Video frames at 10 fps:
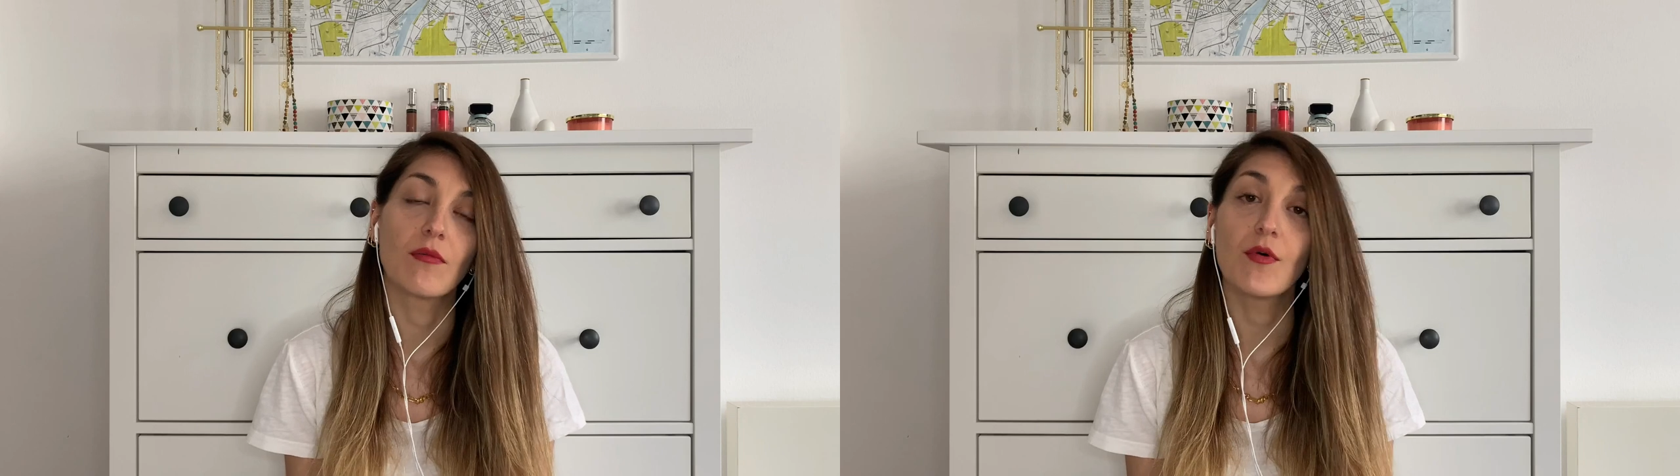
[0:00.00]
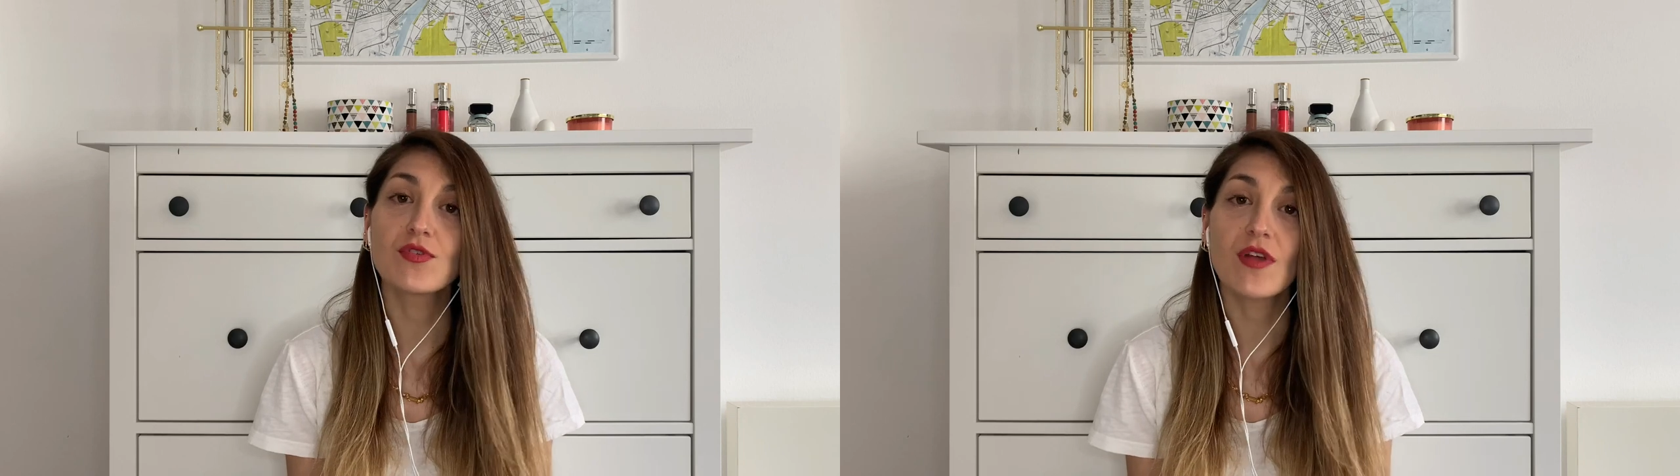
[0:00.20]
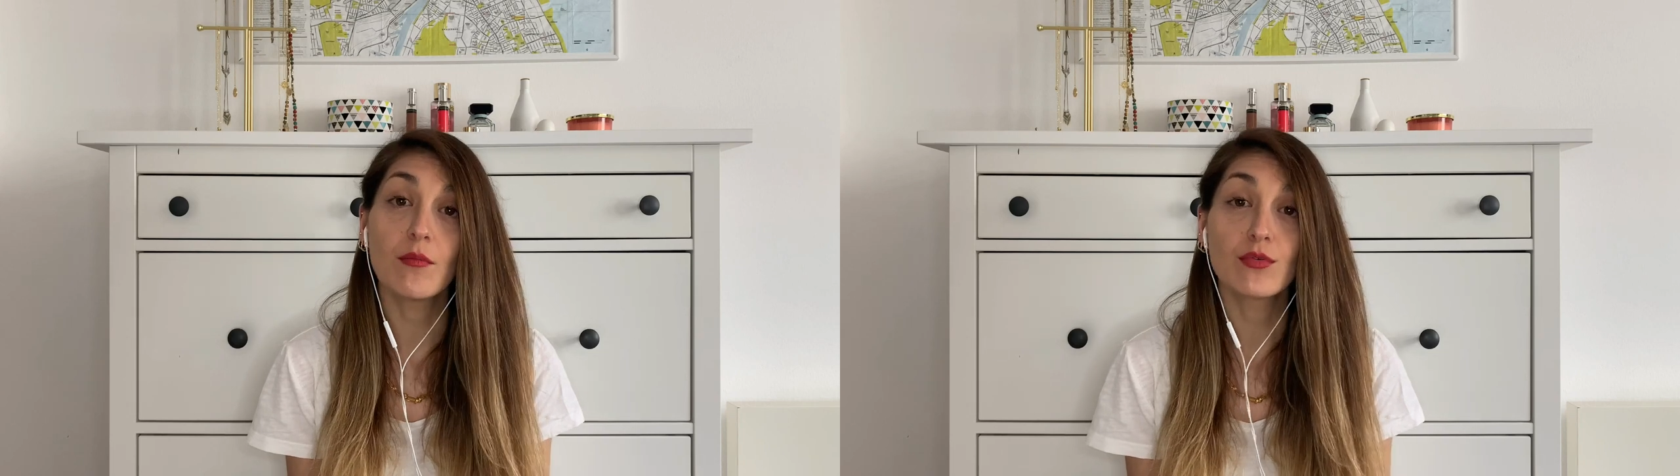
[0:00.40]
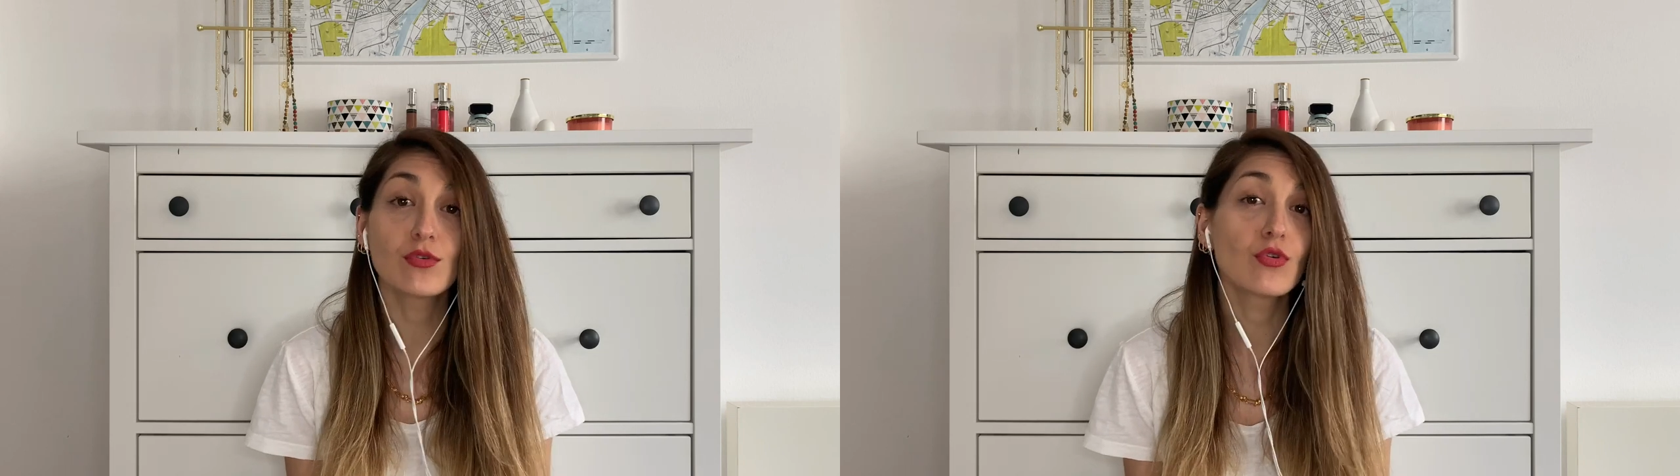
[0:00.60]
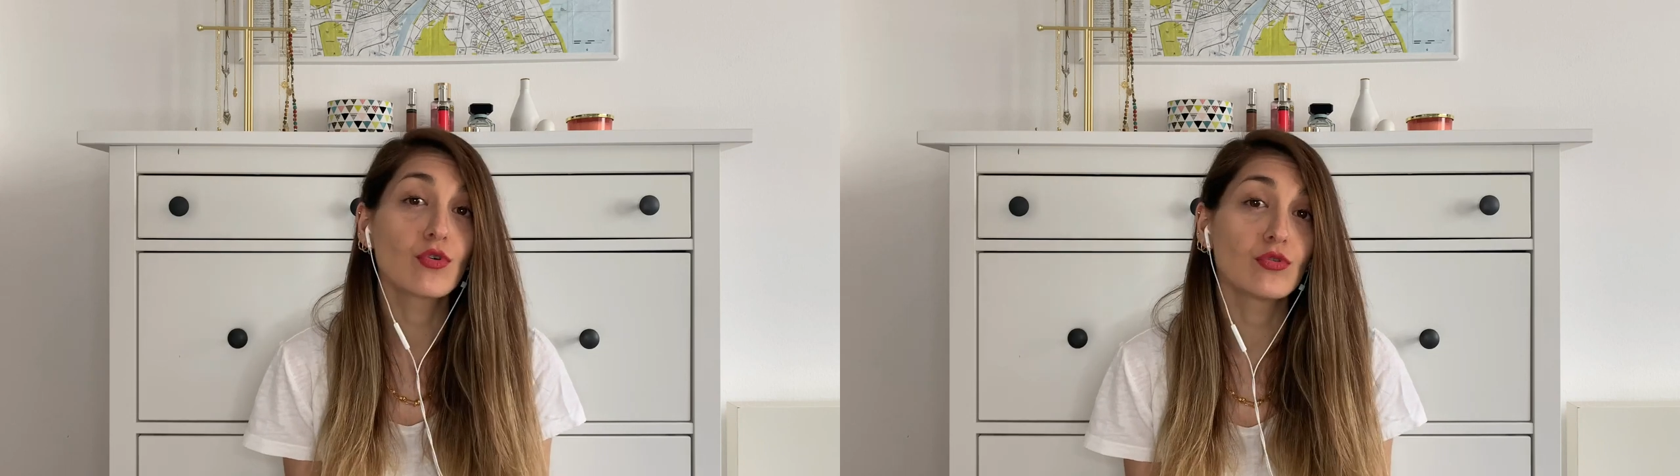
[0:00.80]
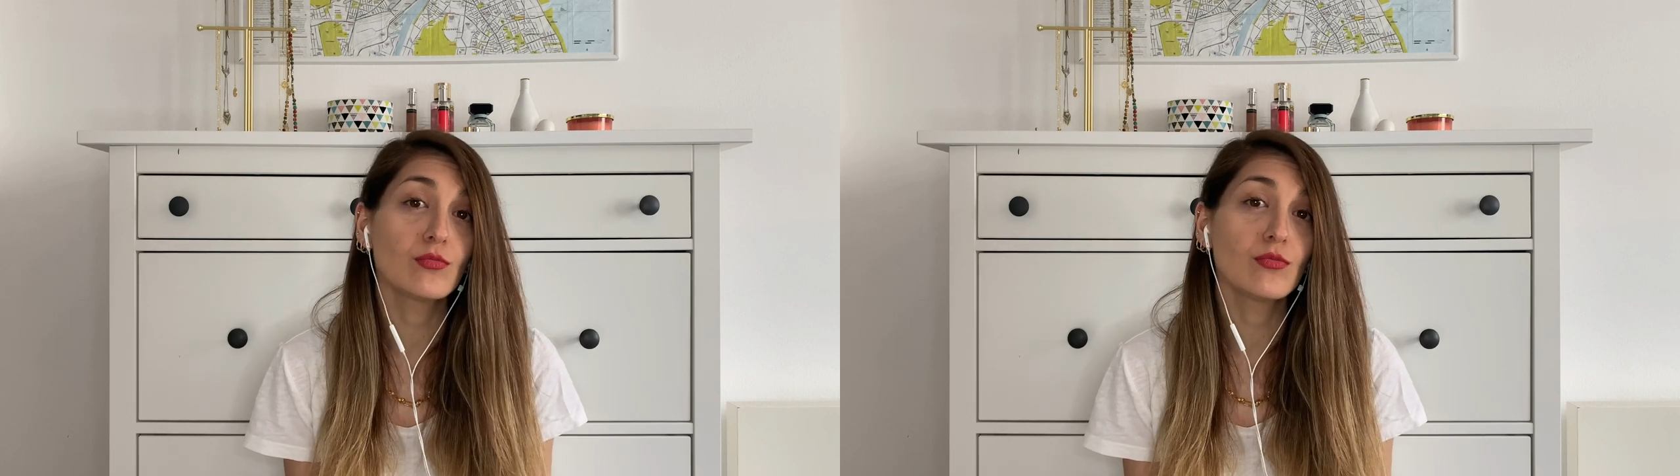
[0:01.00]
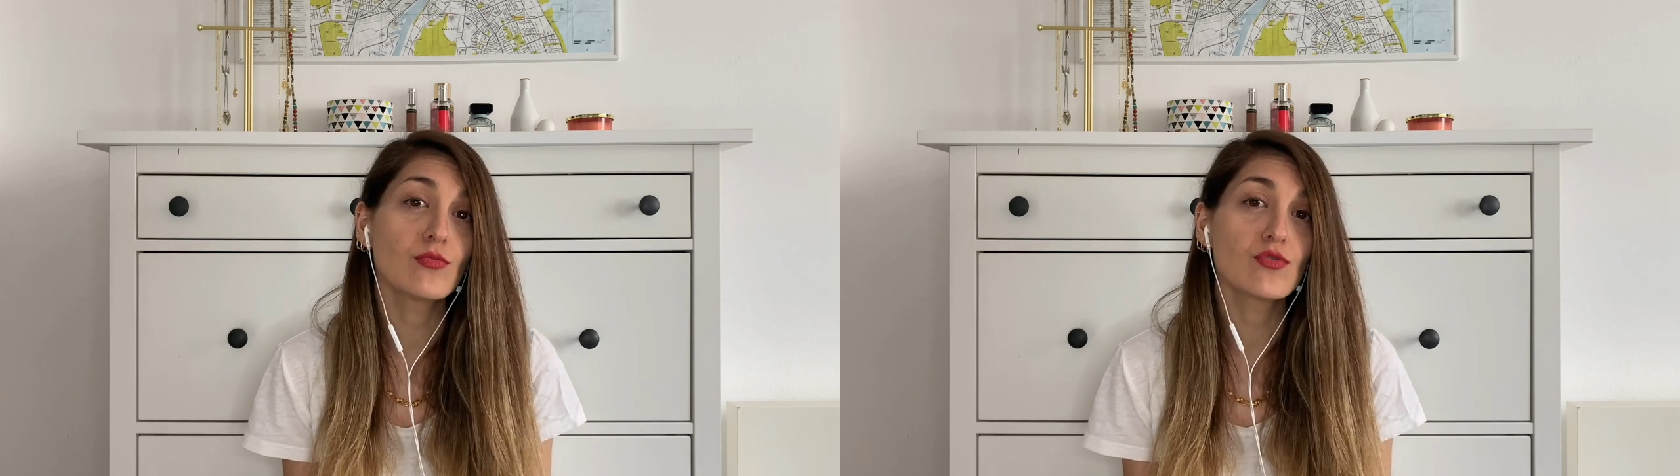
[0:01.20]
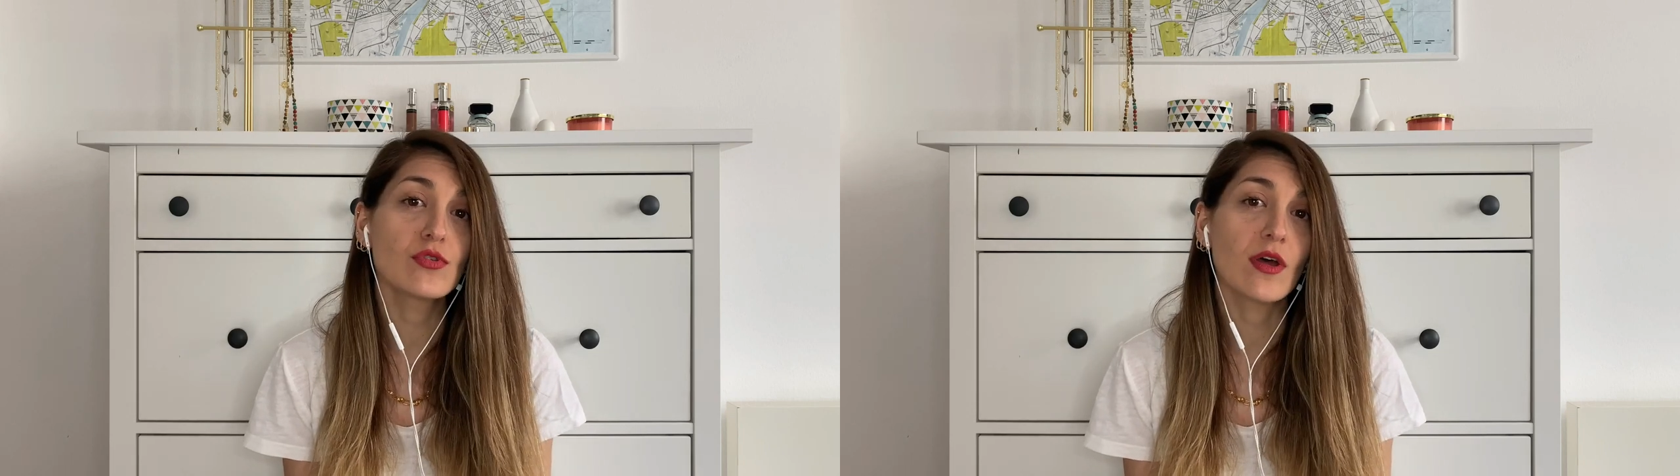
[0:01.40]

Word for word: O yüzden bugünkü konumuzu